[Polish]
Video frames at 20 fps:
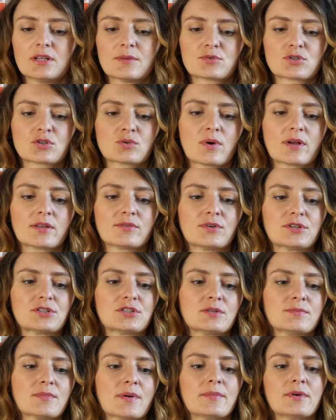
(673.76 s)
na przykład
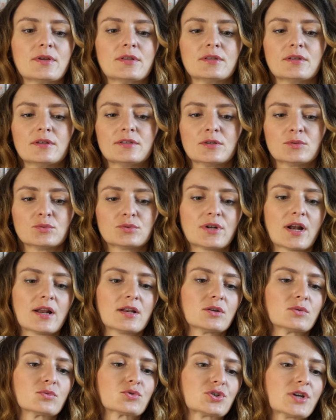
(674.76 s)
właśnie mamy
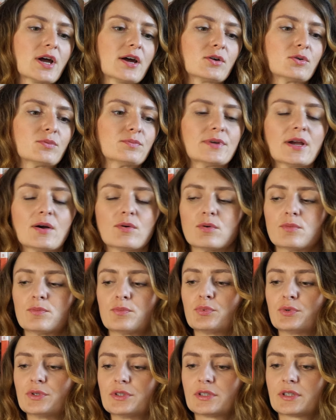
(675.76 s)
neutralną, szarą, białą
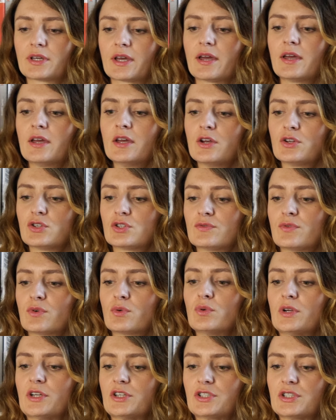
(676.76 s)
płytkę, czy w
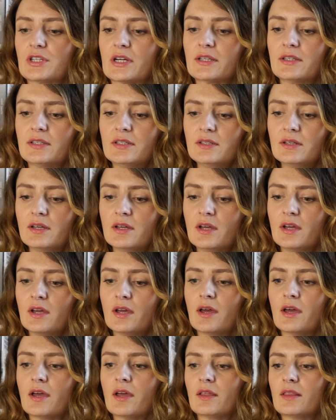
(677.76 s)
ogóle ściany,
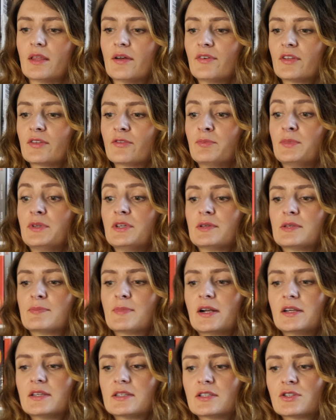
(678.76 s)
e, nawet w
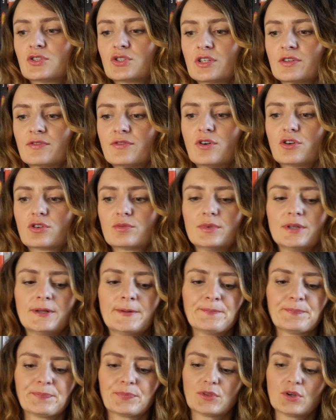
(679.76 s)
minimalistyczne
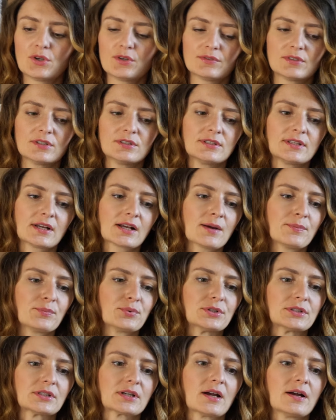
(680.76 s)
formy, no i wtedy taka
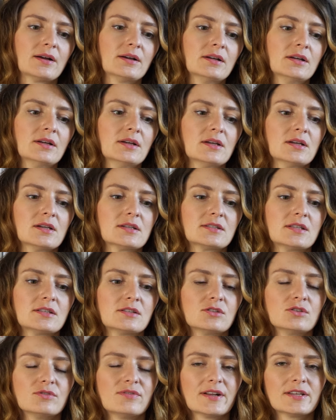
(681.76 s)
płytka płytka
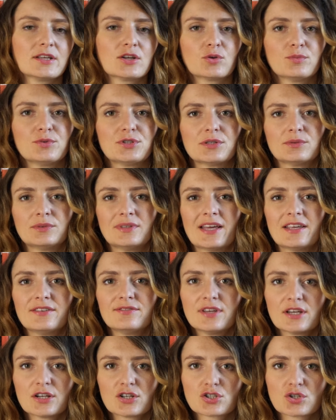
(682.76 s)
zdecydowanie robi się
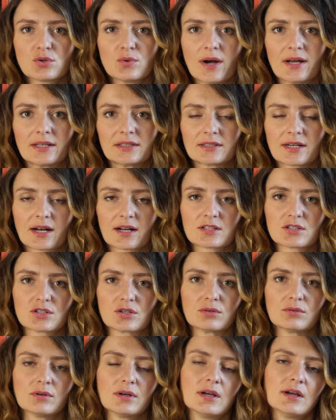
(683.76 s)
największą
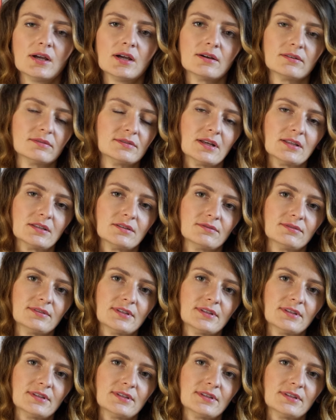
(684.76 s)
atrakcją w danym